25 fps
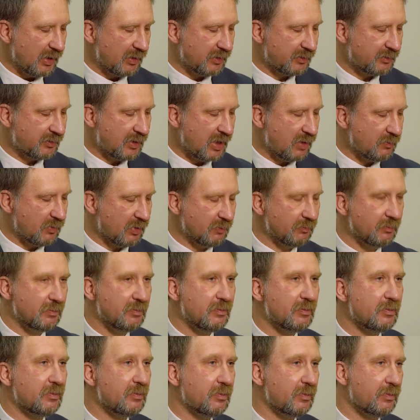самым
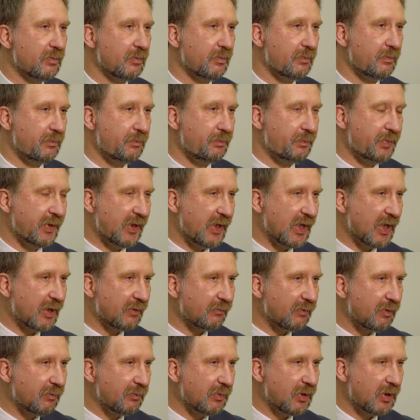
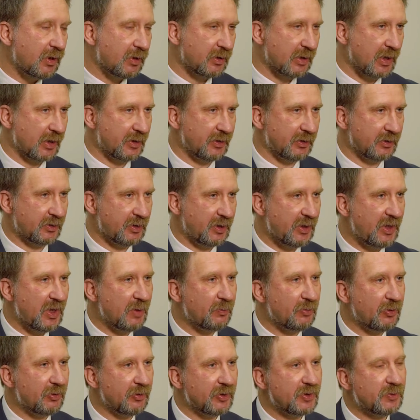первым, как и
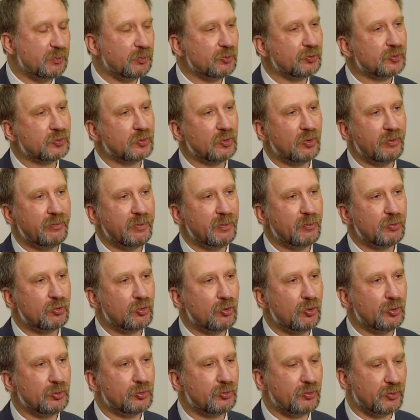требовалось по условиям
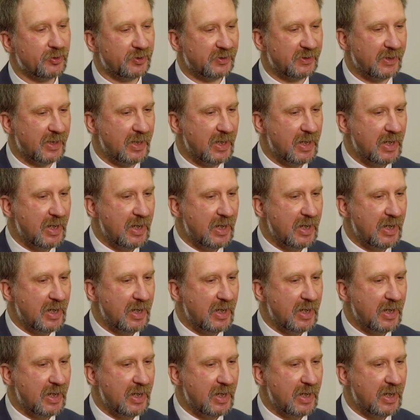конкурса,